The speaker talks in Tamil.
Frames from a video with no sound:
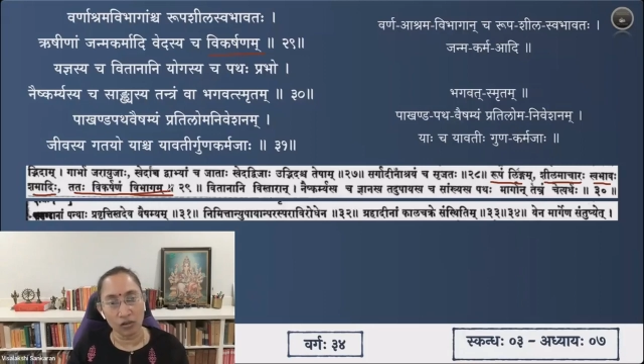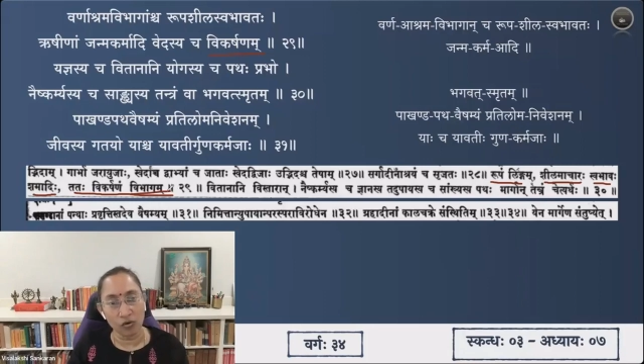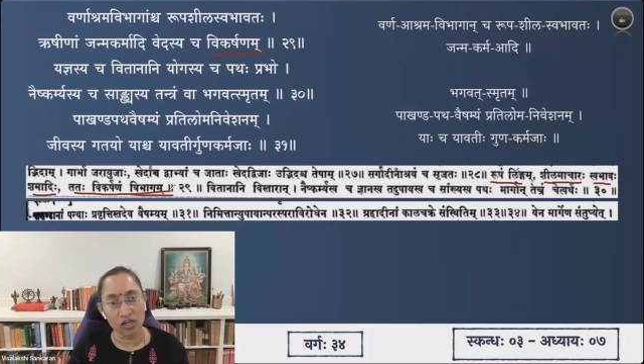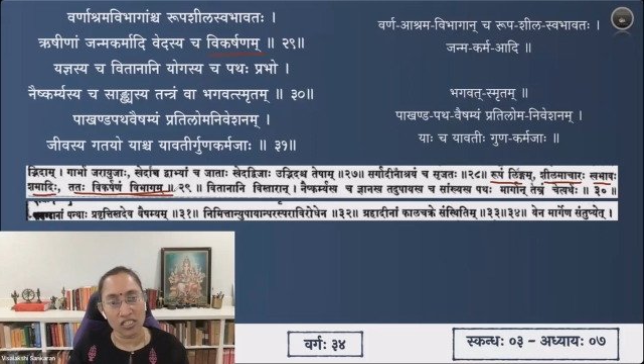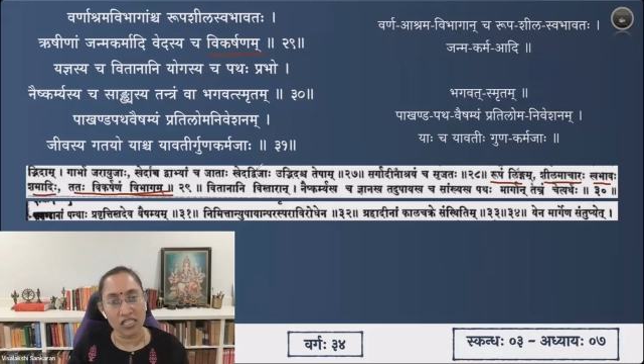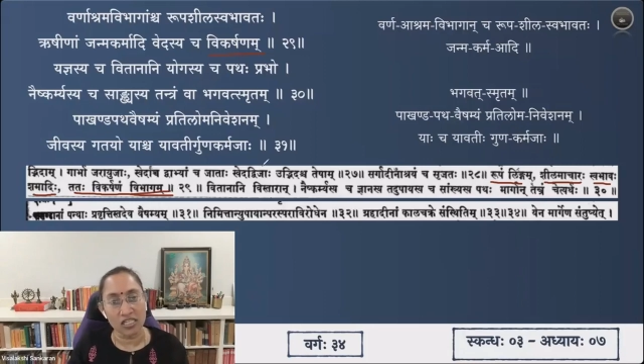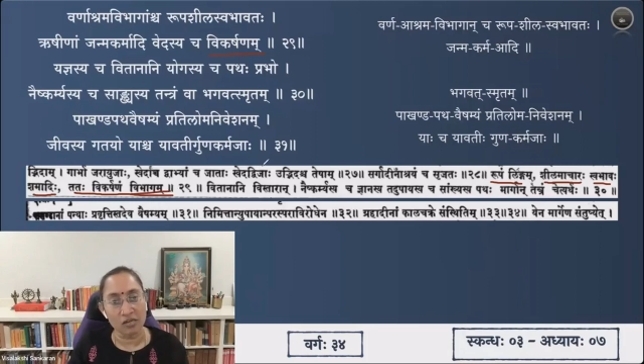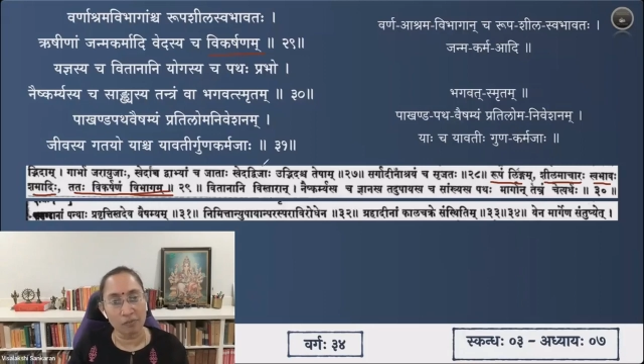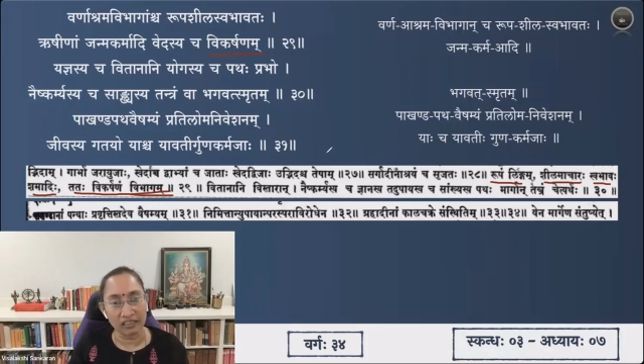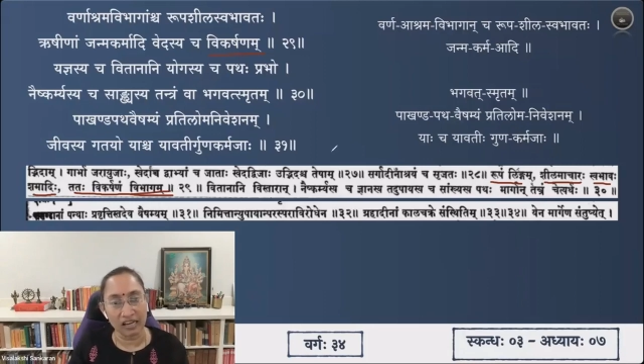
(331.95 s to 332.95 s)

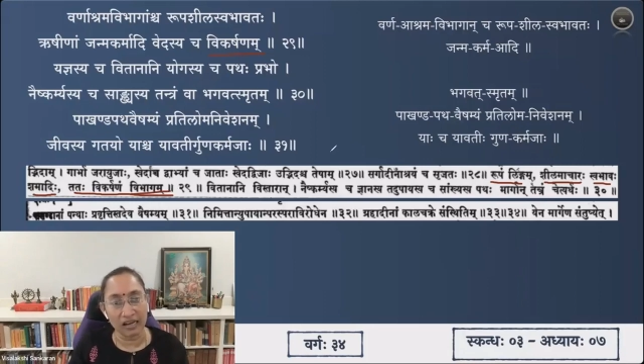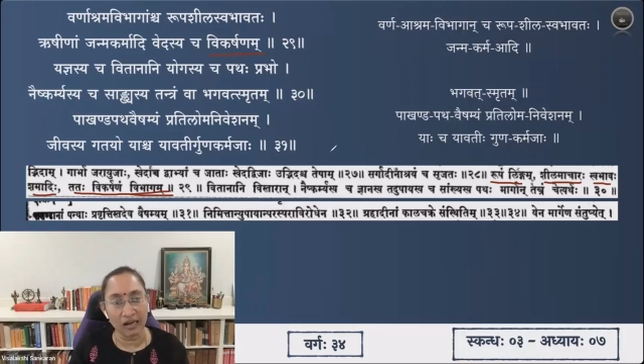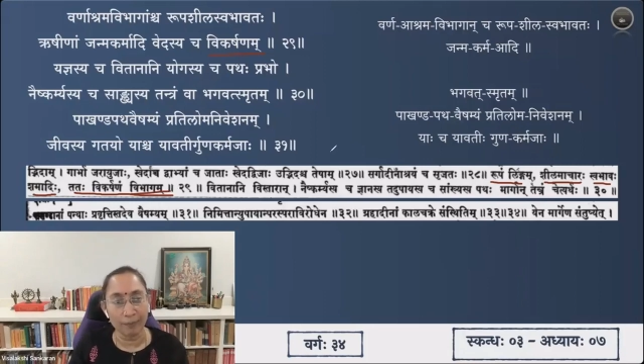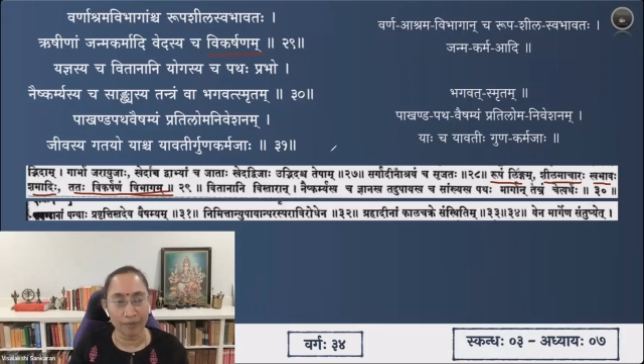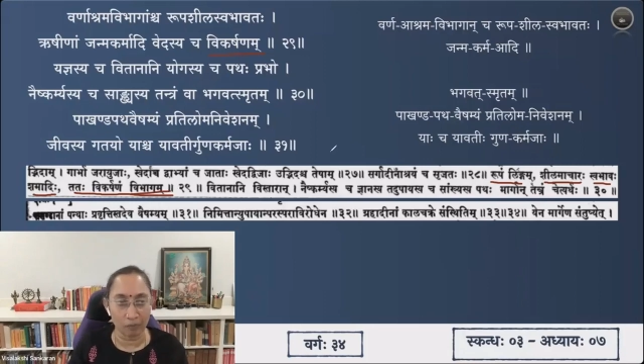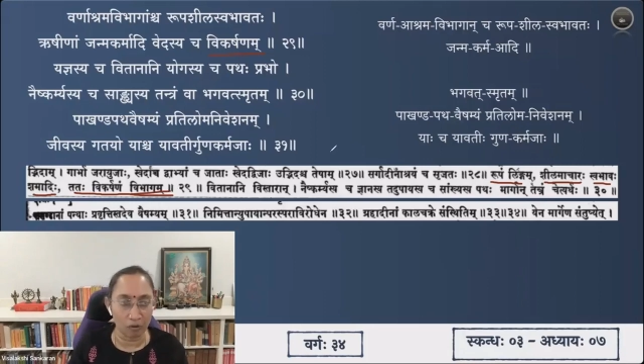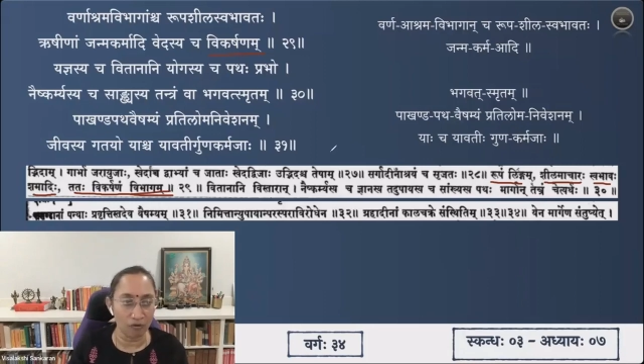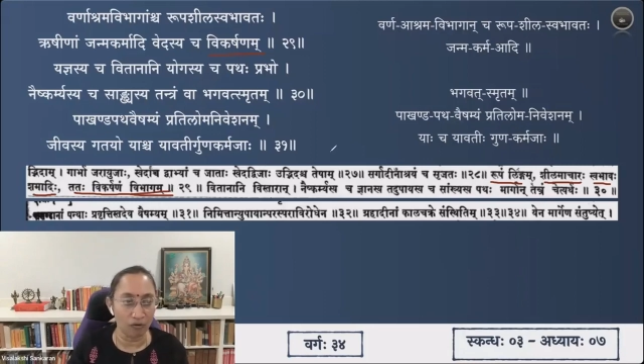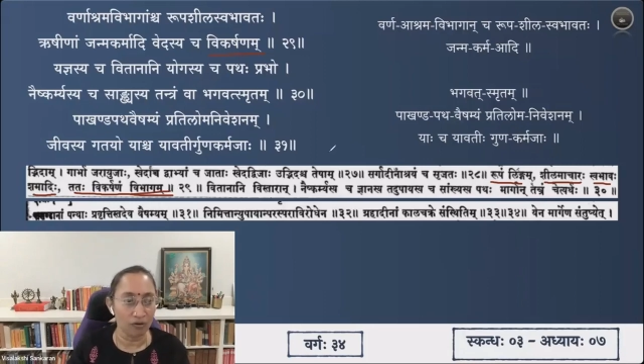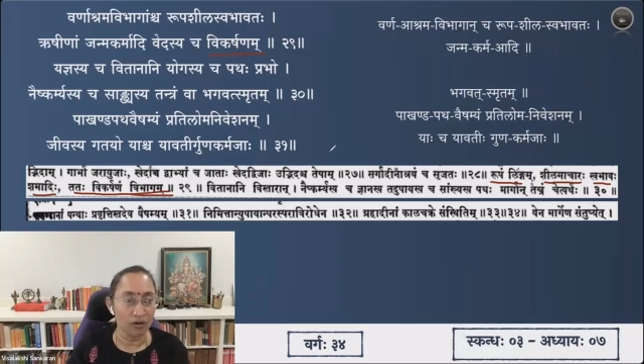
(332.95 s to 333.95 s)
யோகசிய பதா
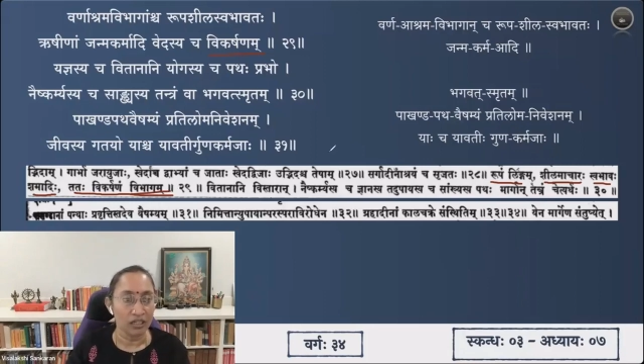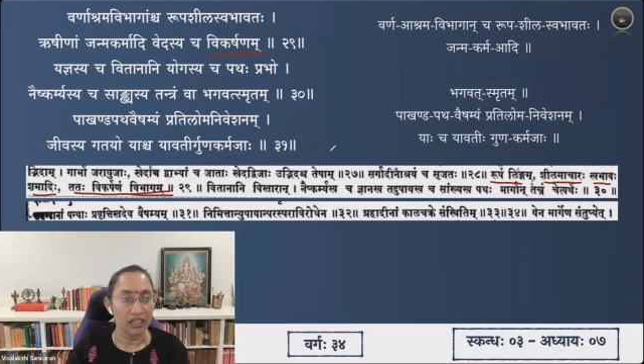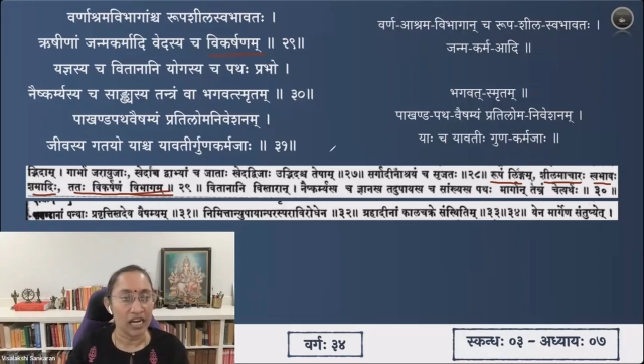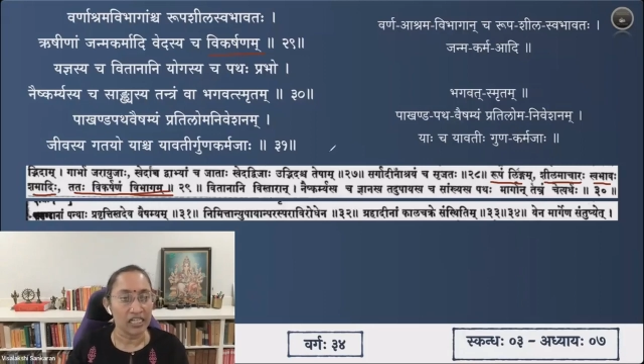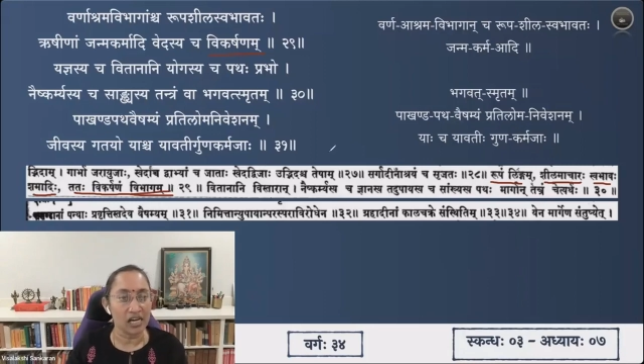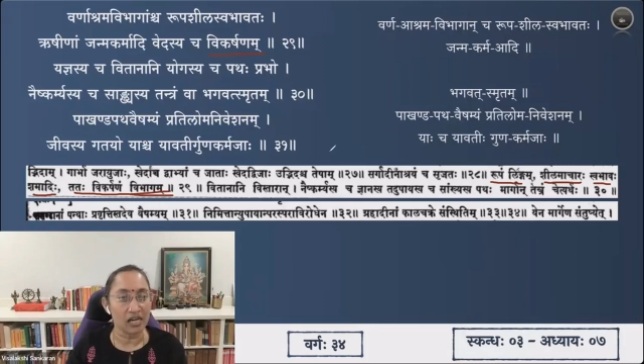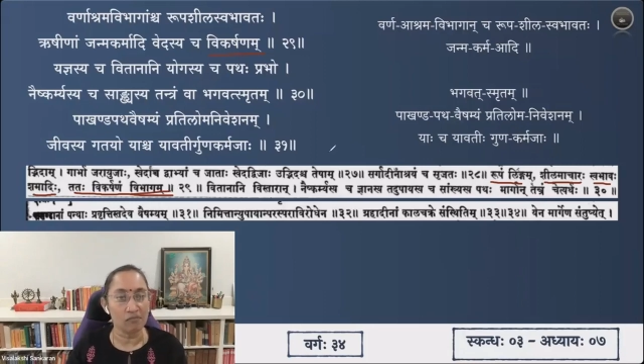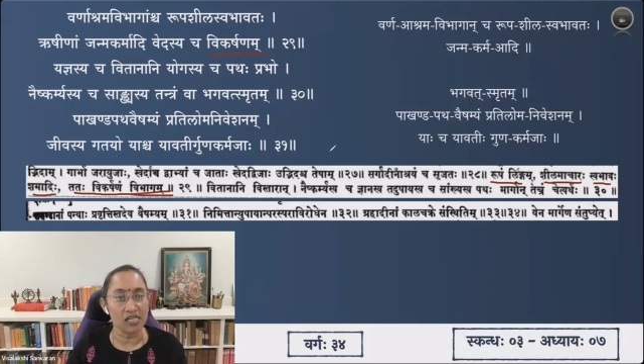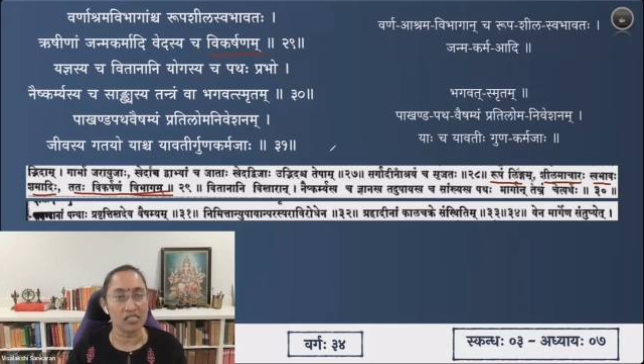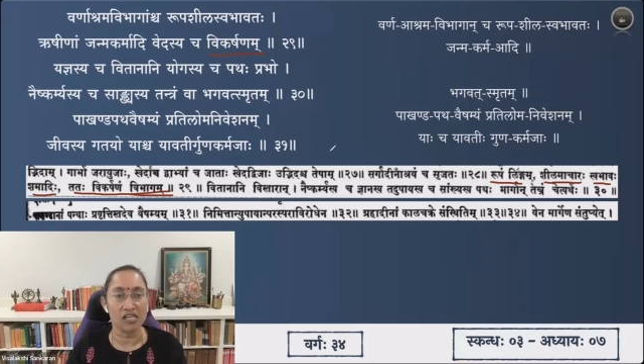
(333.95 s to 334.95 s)
பிரபோ
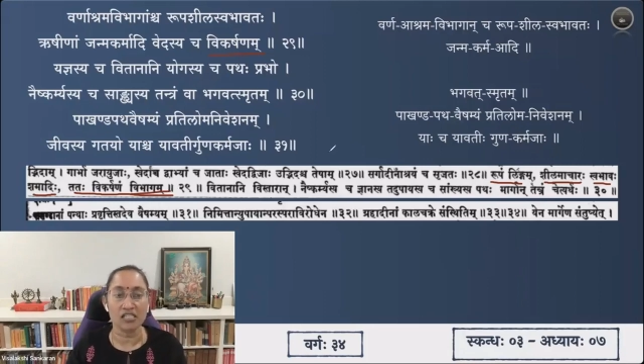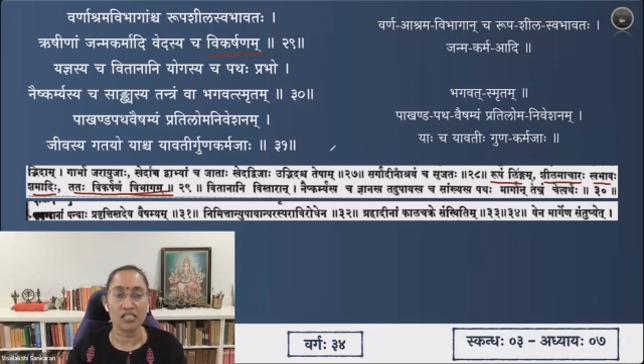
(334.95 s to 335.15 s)
நைஷ்கர்மியச